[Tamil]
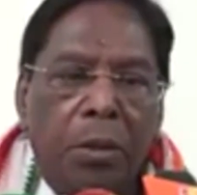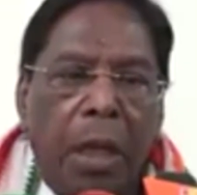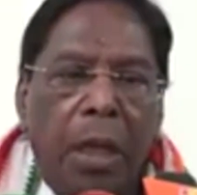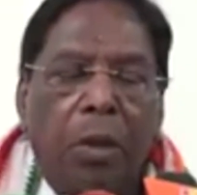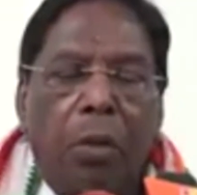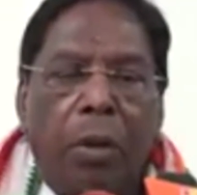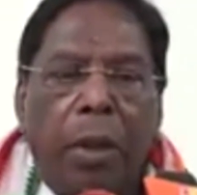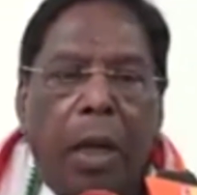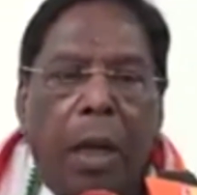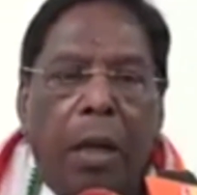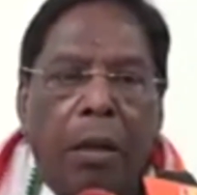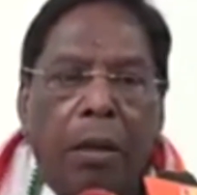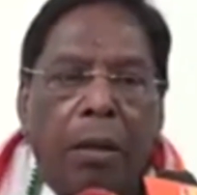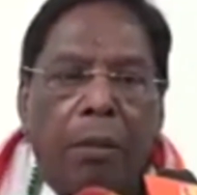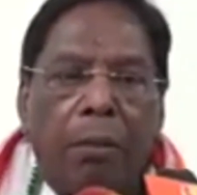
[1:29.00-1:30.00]
தென்கொரியா
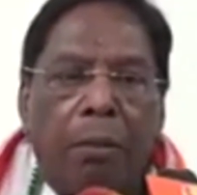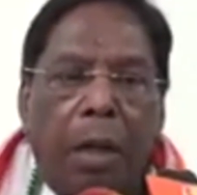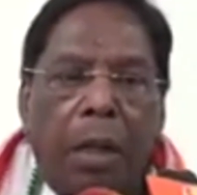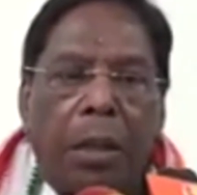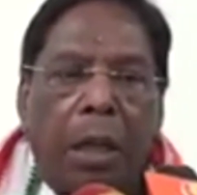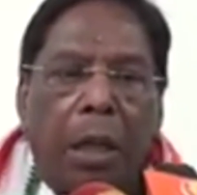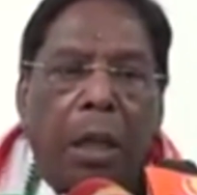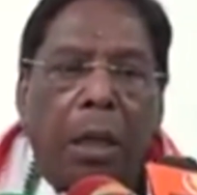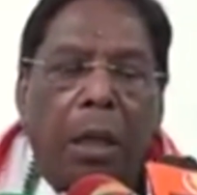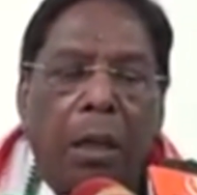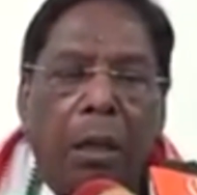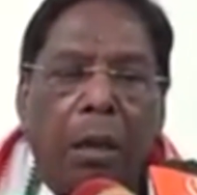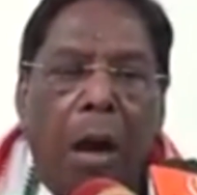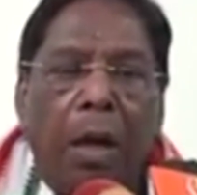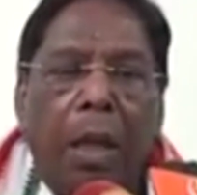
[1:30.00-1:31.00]
மற்ற
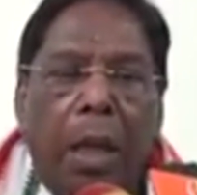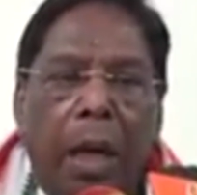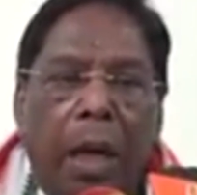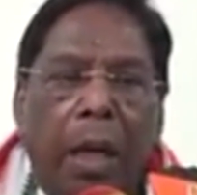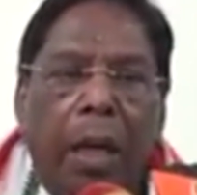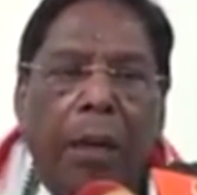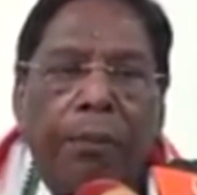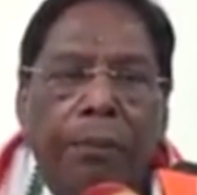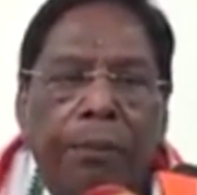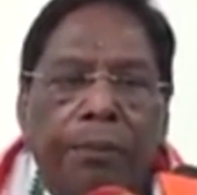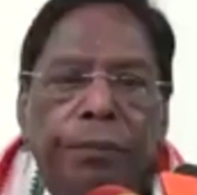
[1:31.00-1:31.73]
நாடுகள் எல்லாம்